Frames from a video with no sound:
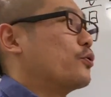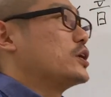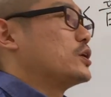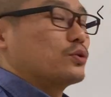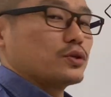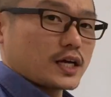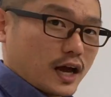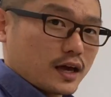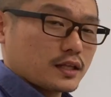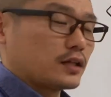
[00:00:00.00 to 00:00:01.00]
音韻論の世
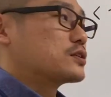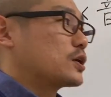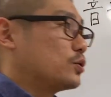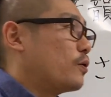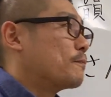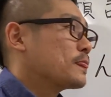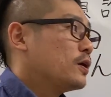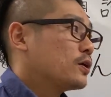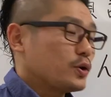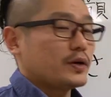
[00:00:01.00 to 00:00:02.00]
界なんですけど、
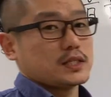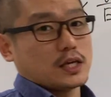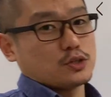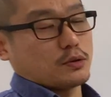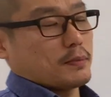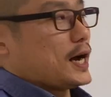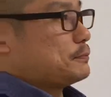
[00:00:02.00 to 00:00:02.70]
今日はですねちょっと